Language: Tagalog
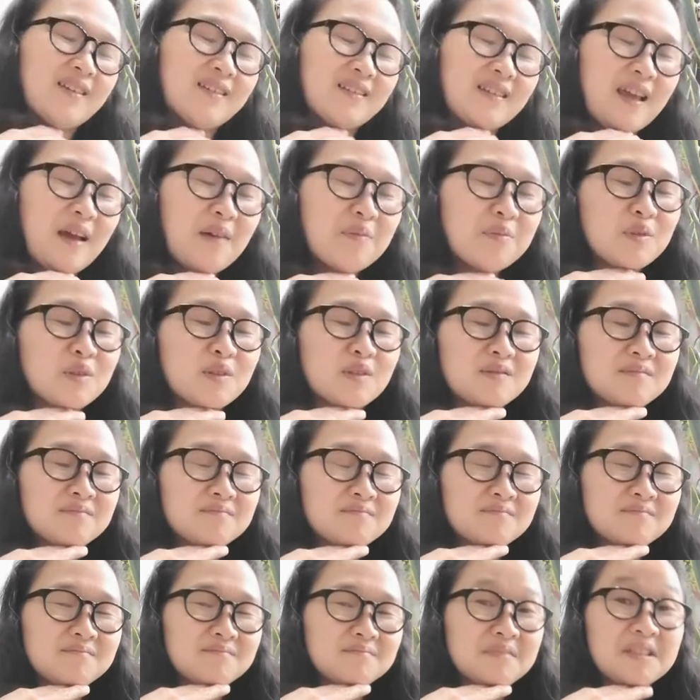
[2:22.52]
Kaya po,
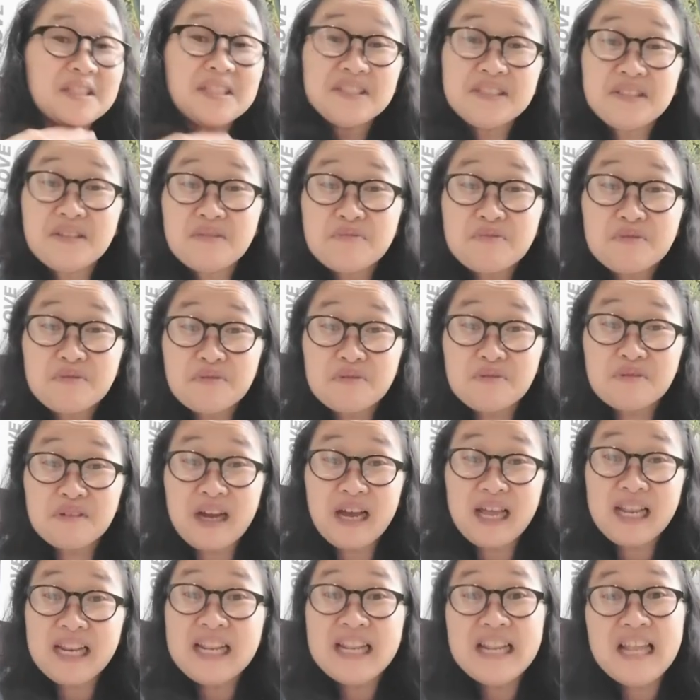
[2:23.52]
ganda po
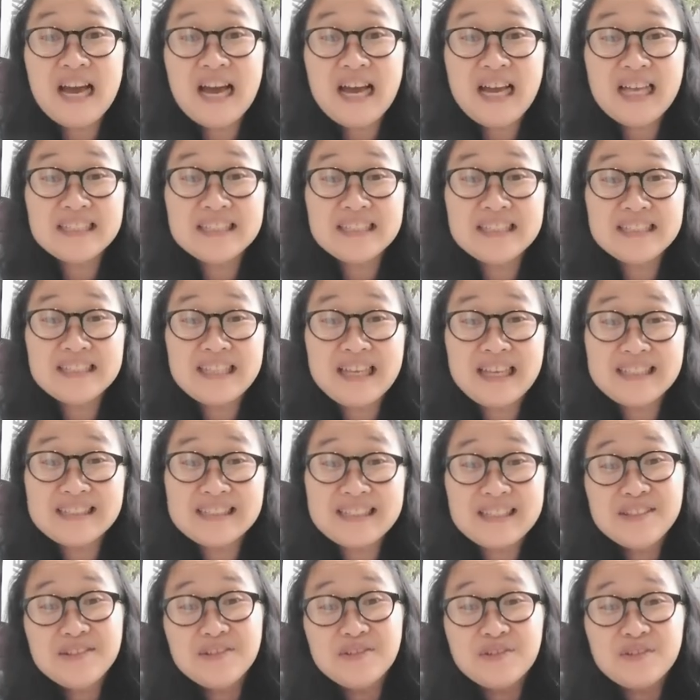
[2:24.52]
alalahanin
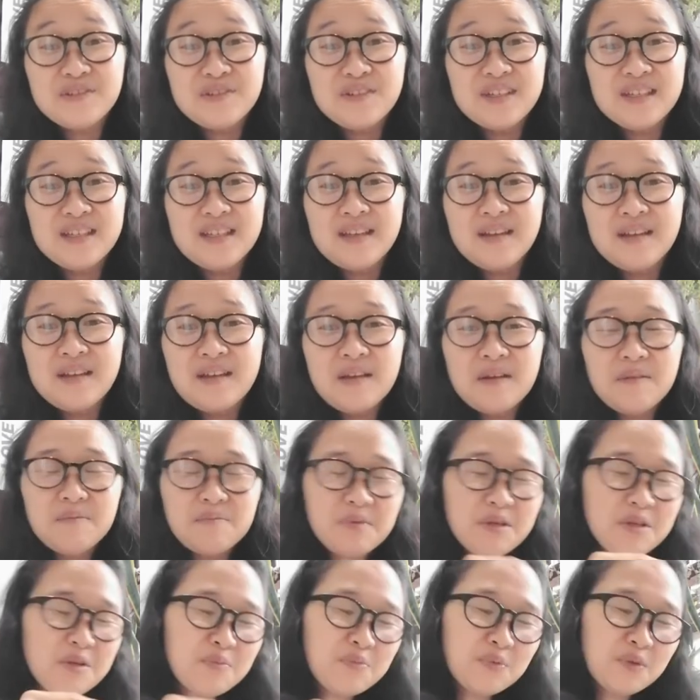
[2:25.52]
natin, no?
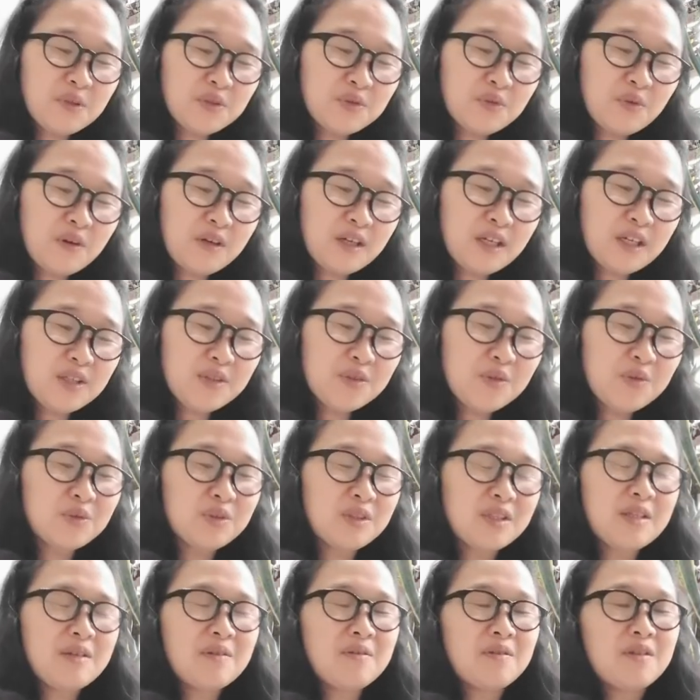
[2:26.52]
Pero po ito ang
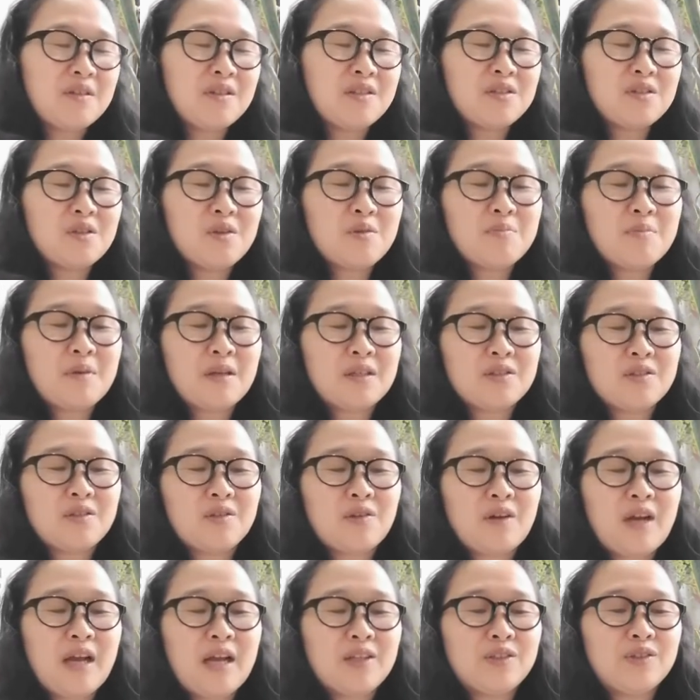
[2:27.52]
kinote ni Sir Max
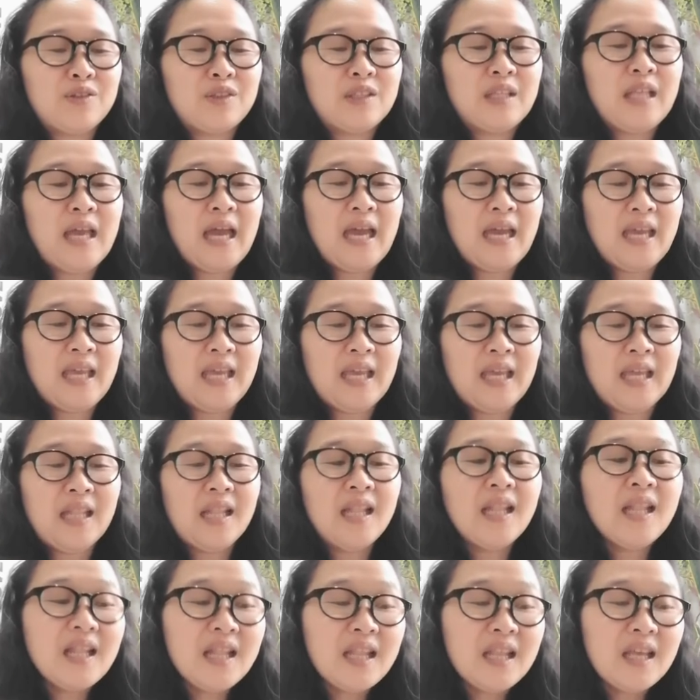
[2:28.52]
Locado
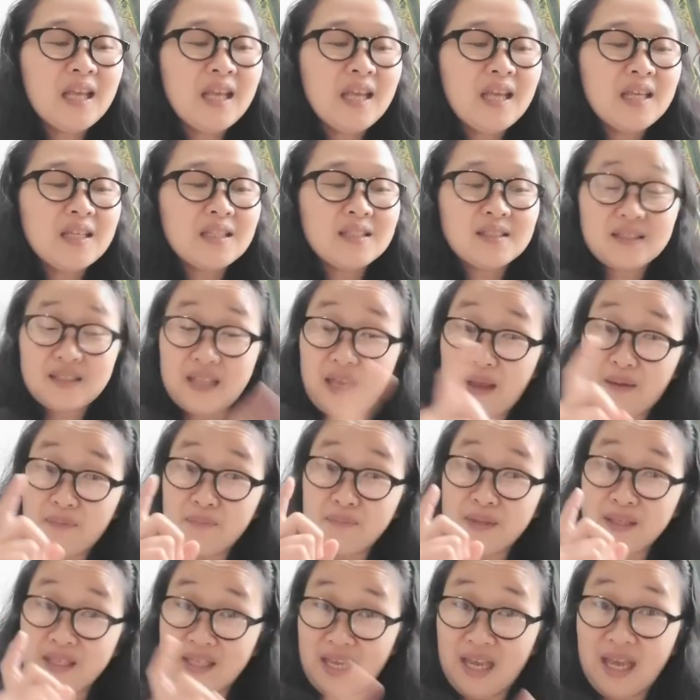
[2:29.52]
dahil
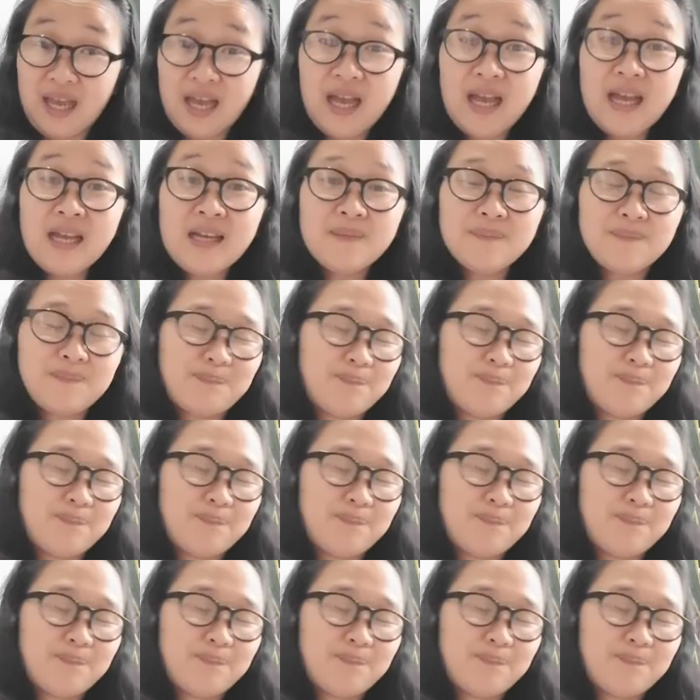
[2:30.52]
sabi niya,